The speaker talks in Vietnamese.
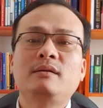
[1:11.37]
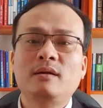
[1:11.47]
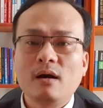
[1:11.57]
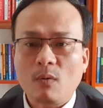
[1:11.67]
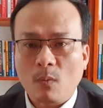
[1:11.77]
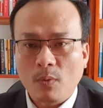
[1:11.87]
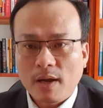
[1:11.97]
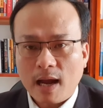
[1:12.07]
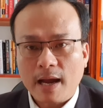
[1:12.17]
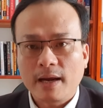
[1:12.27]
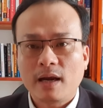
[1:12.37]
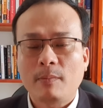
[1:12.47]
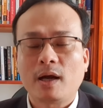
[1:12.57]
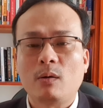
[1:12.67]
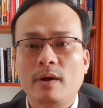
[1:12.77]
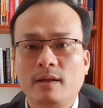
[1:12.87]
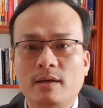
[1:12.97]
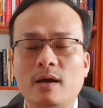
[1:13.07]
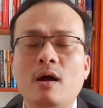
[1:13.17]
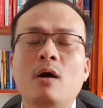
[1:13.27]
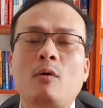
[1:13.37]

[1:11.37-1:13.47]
trước quý 2 năm 2024